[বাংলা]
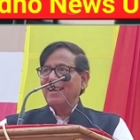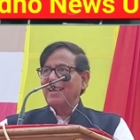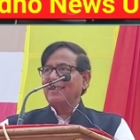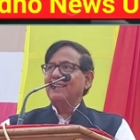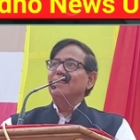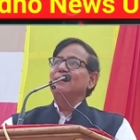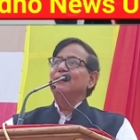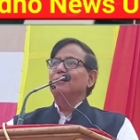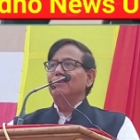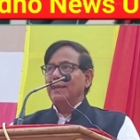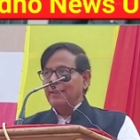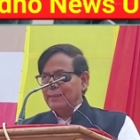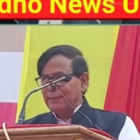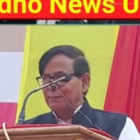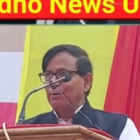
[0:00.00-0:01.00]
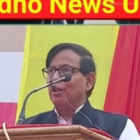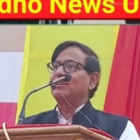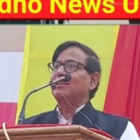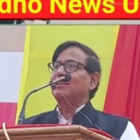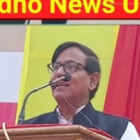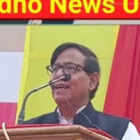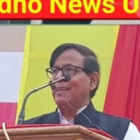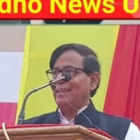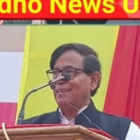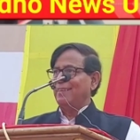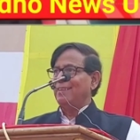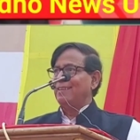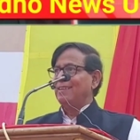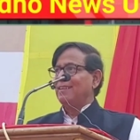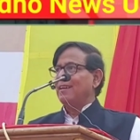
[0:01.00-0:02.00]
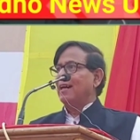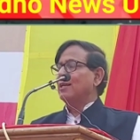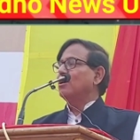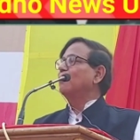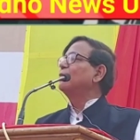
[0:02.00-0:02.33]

আর কেন্দ্রীয় বাহিনীর ভরসায় আর